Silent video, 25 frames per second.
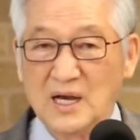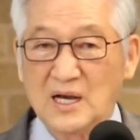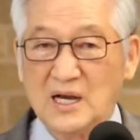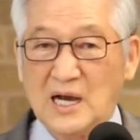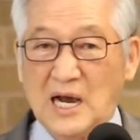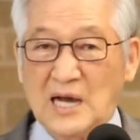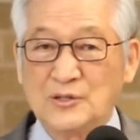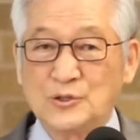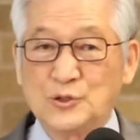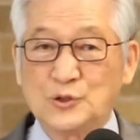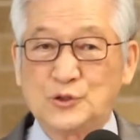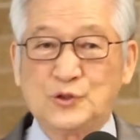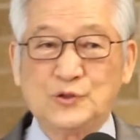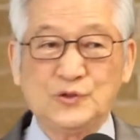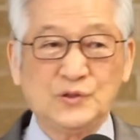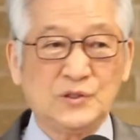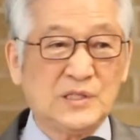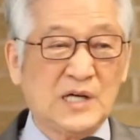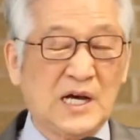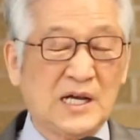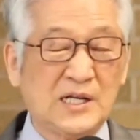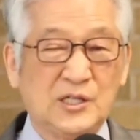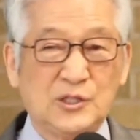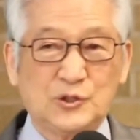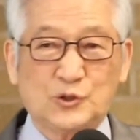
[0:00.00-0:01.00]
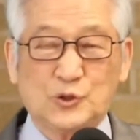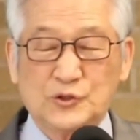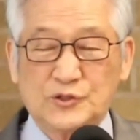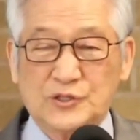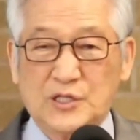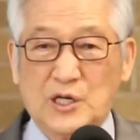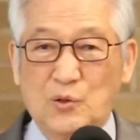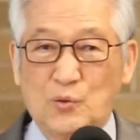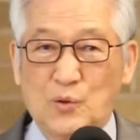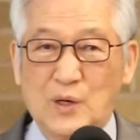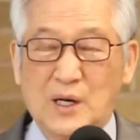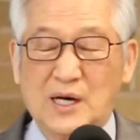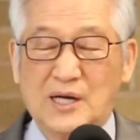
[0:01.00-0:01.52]
간수장이
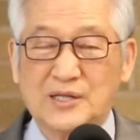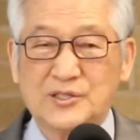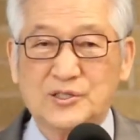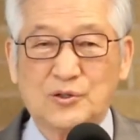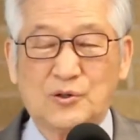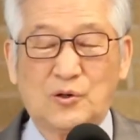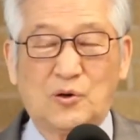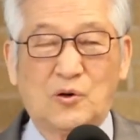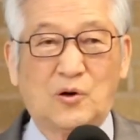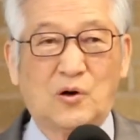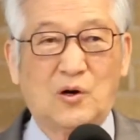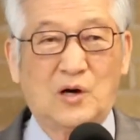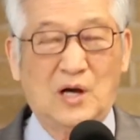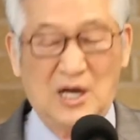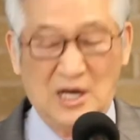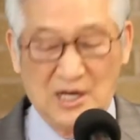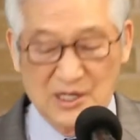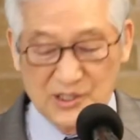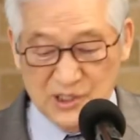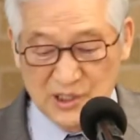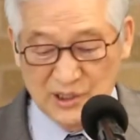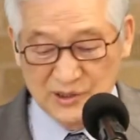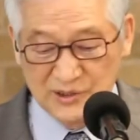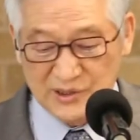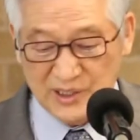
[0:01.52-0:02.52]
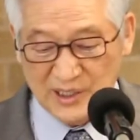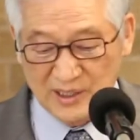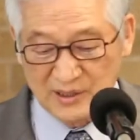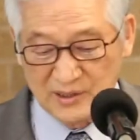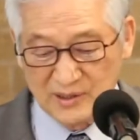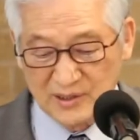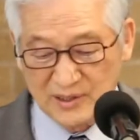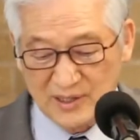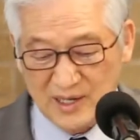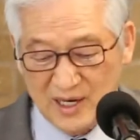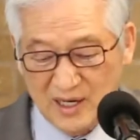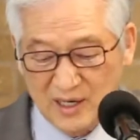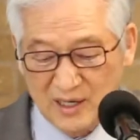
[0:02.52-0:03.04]
쫓아와가지고
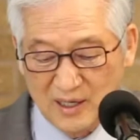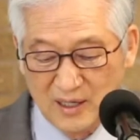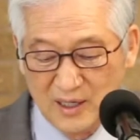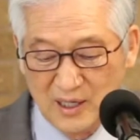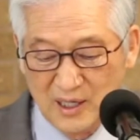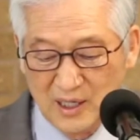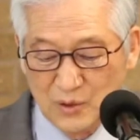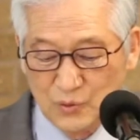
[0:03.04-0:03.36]
선생들아